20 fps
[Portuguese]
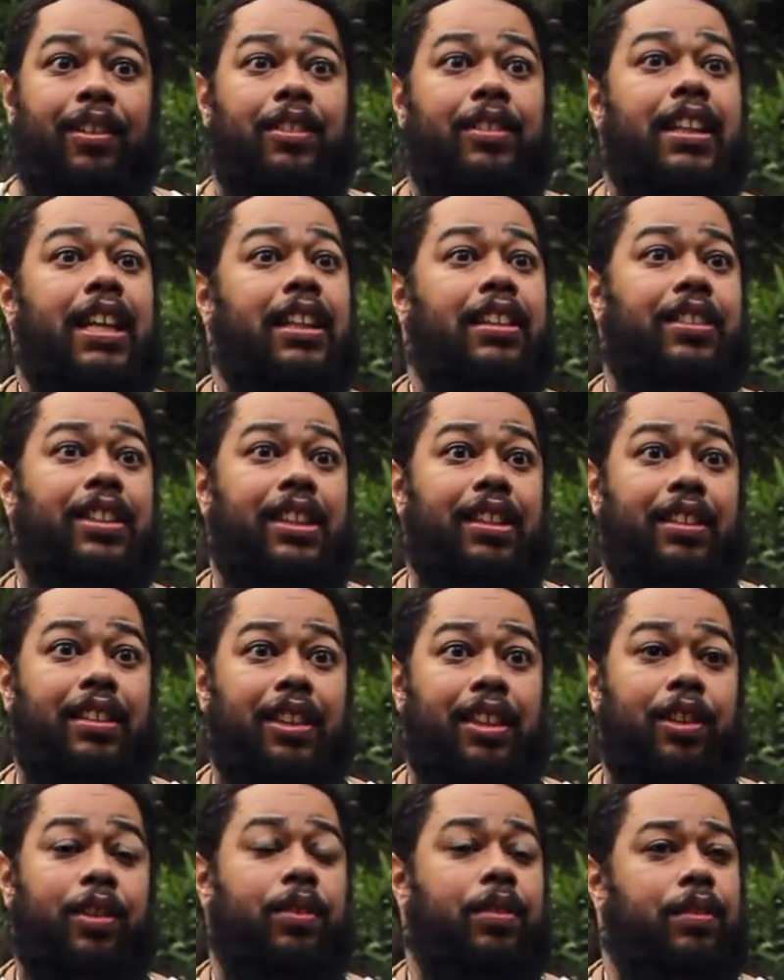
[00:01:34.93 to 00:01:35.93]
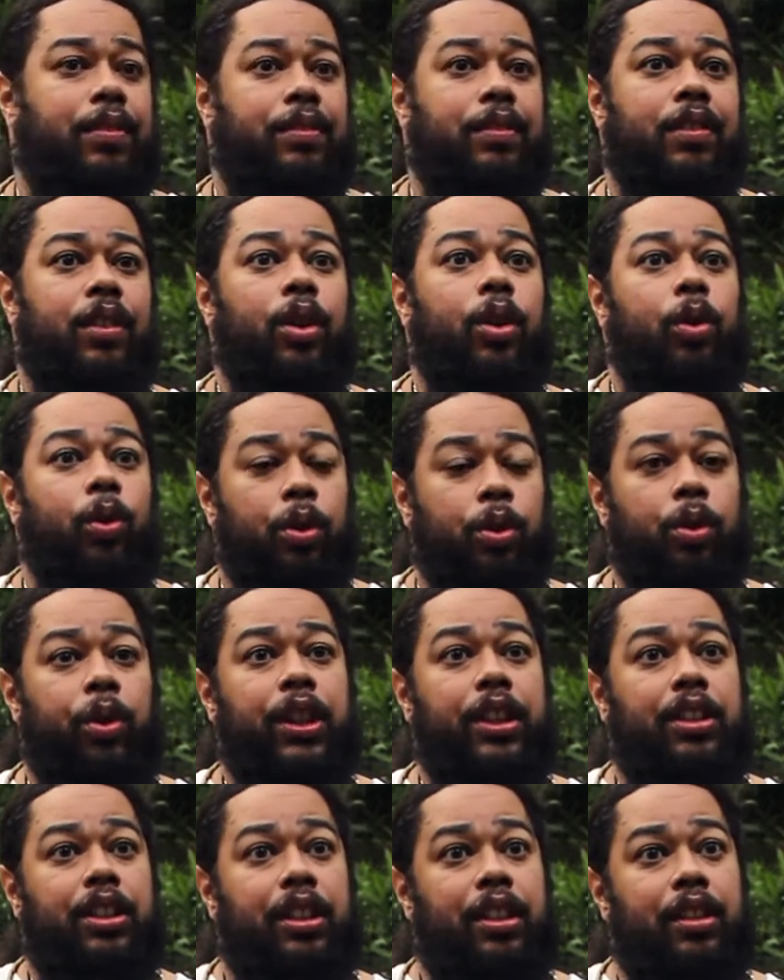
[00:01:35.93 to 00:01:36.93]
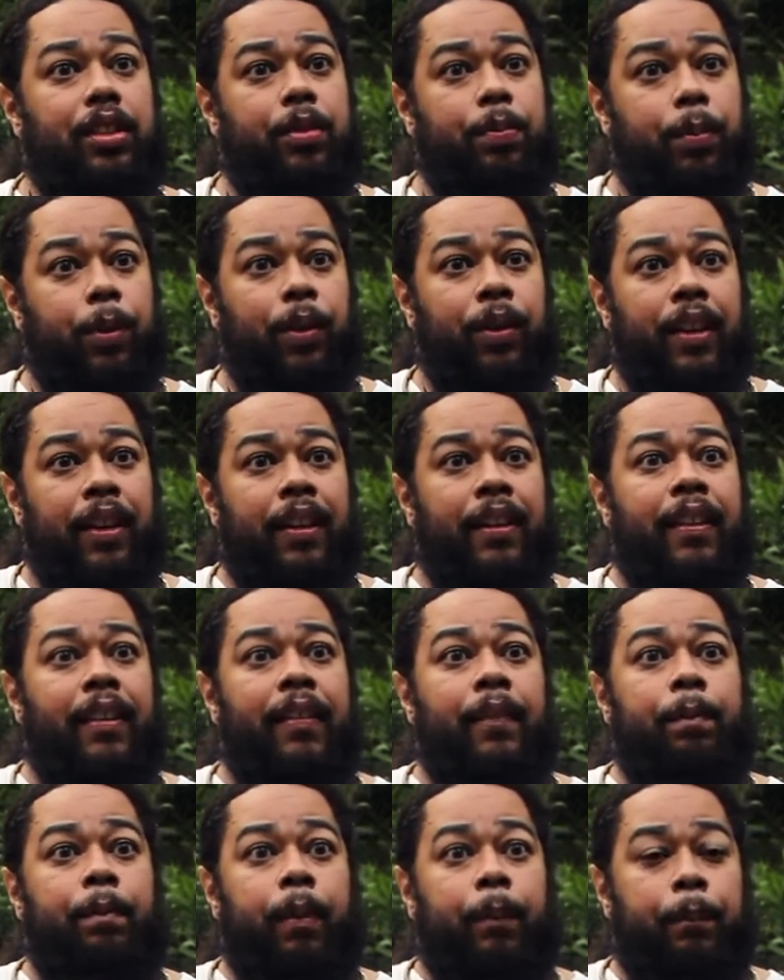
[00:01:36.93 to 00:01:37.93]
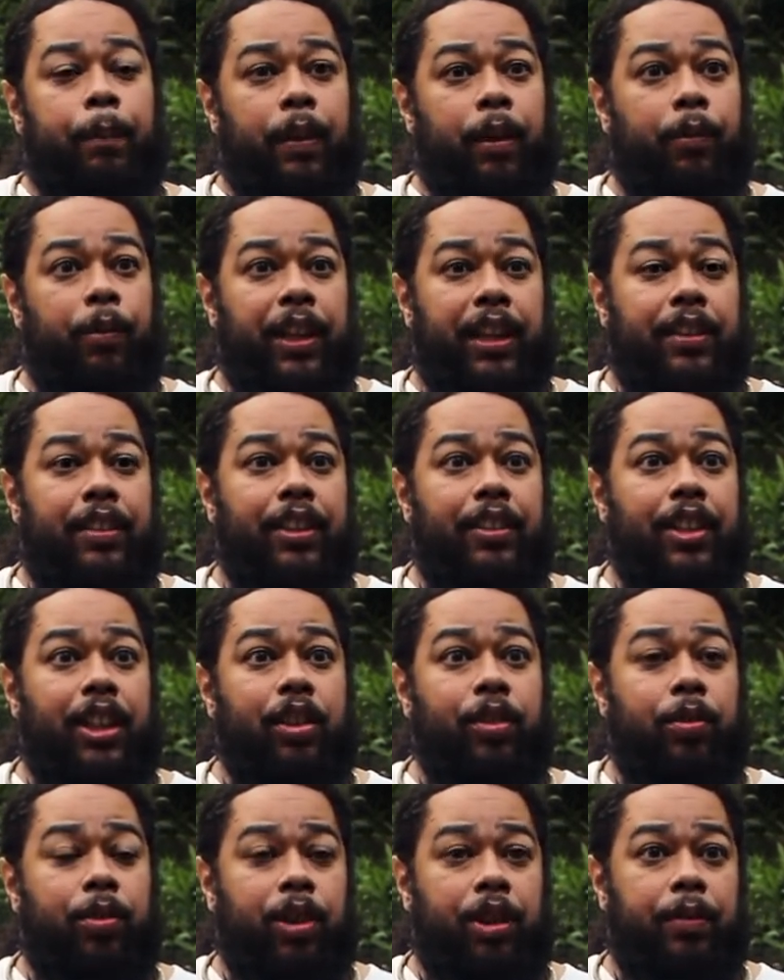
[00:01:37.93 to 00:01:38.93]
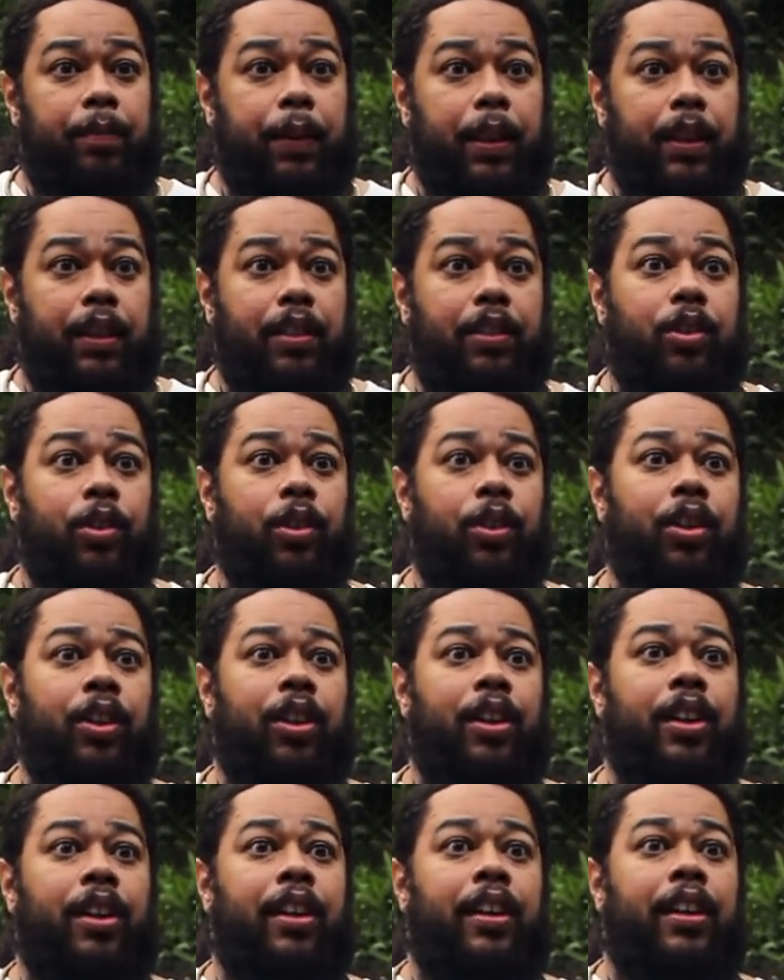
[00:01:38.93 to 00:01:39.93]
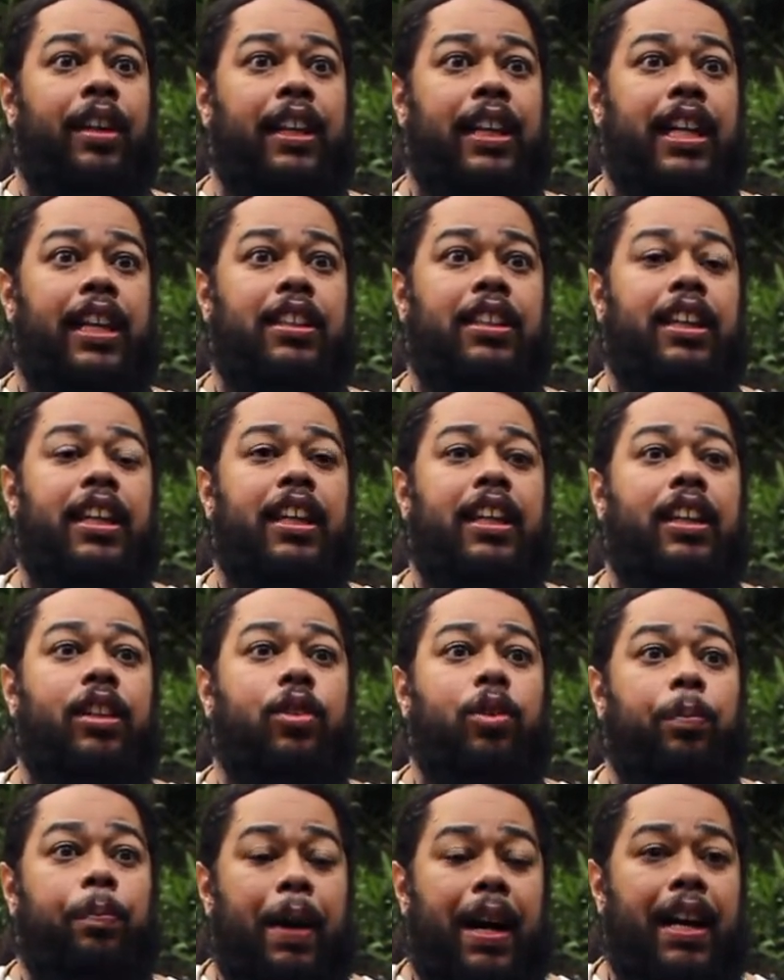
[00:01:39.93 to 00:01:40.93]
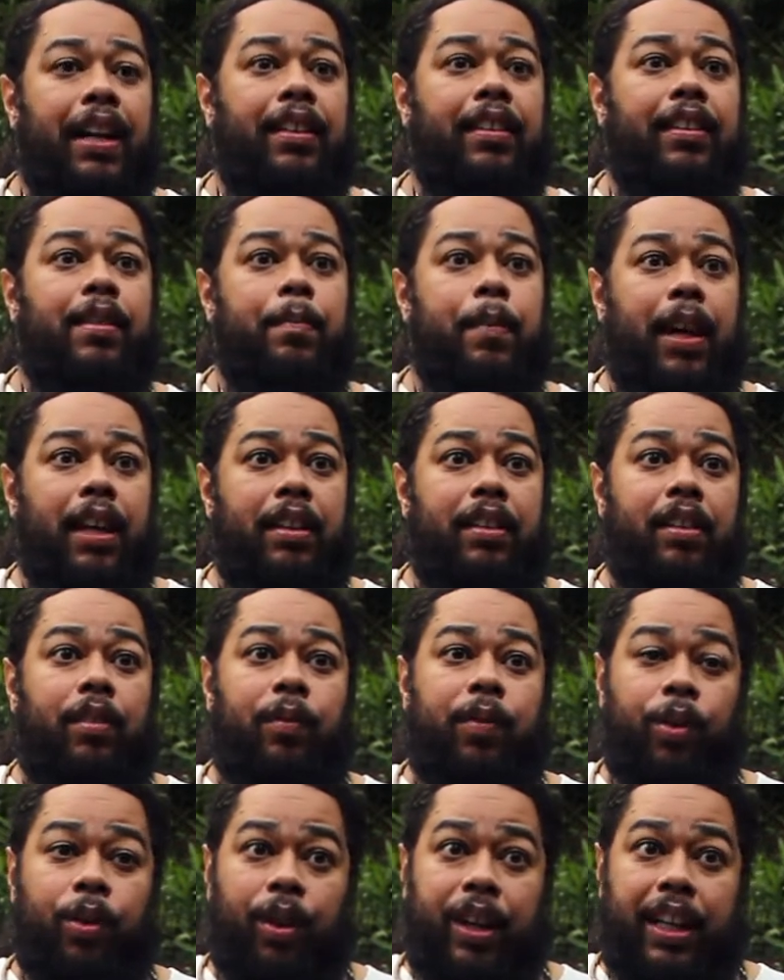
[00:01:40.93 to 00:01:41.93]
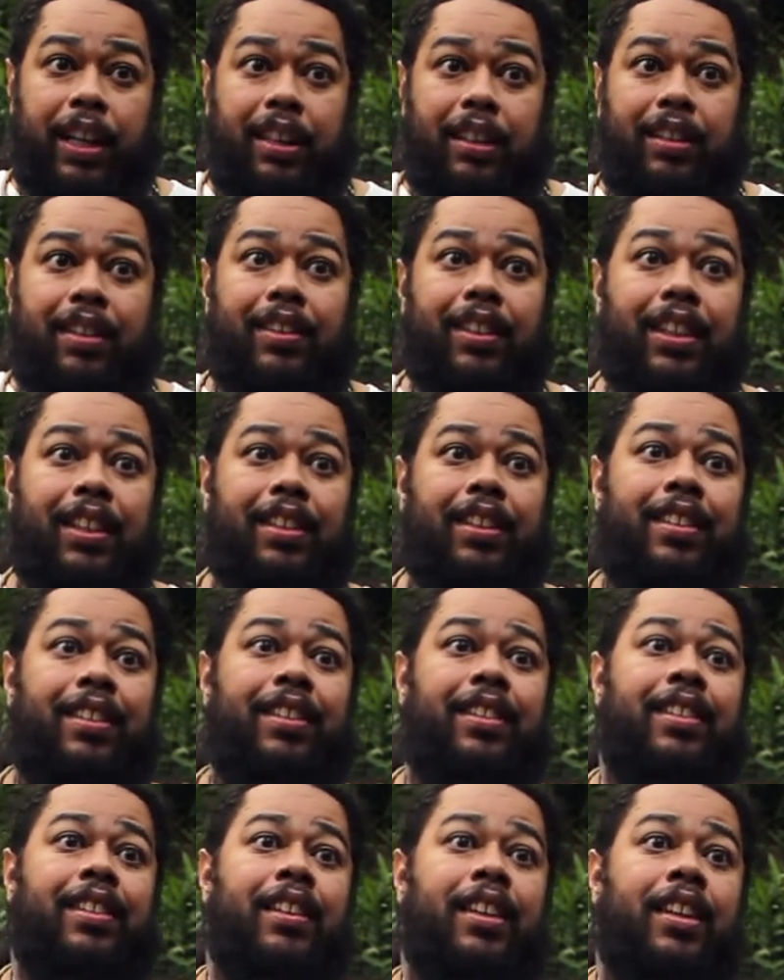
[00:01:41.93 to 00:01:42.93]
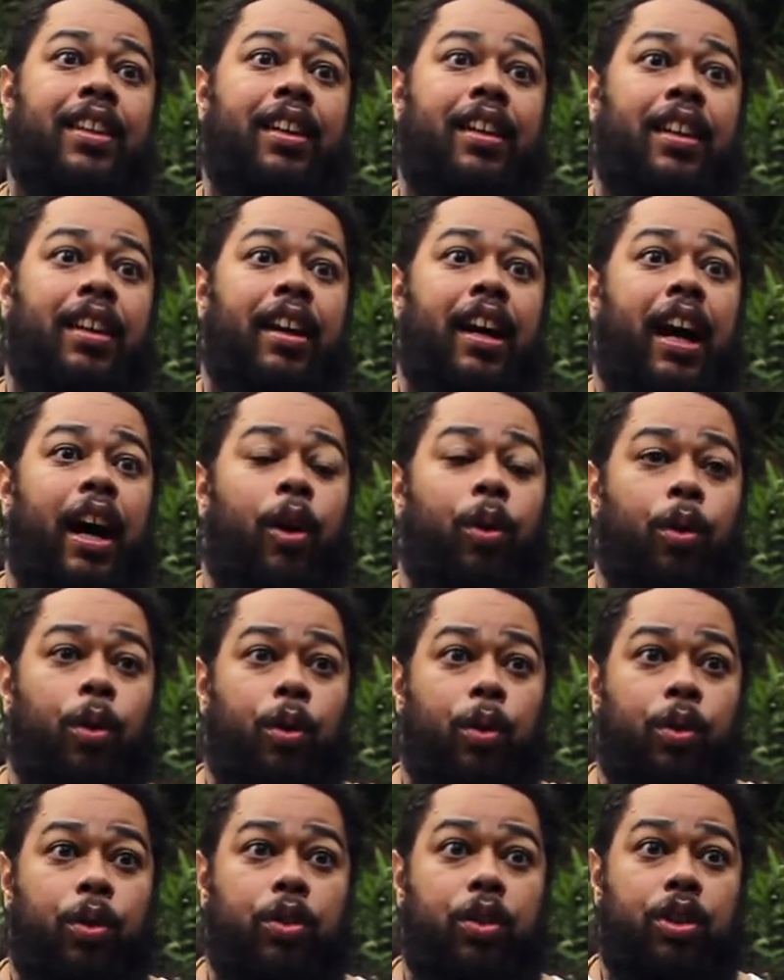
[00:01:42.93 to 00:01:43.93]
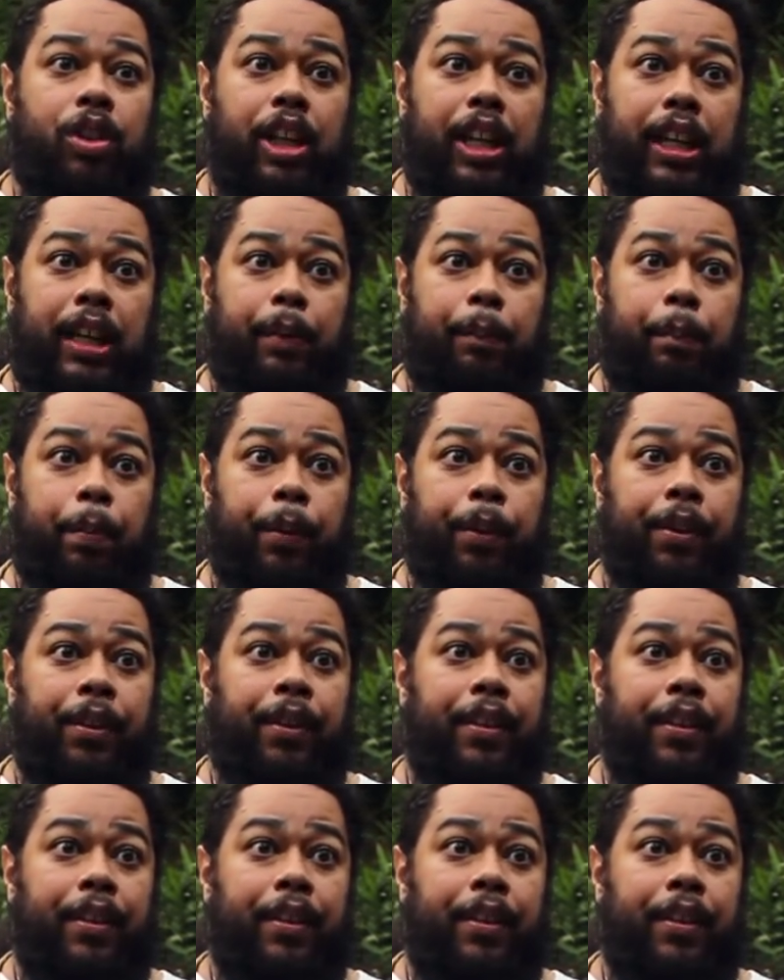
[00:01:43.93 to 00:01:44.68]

Desde então, o druidismo vem se transformando e adquirindo mais e mais influências ao longo do tempo,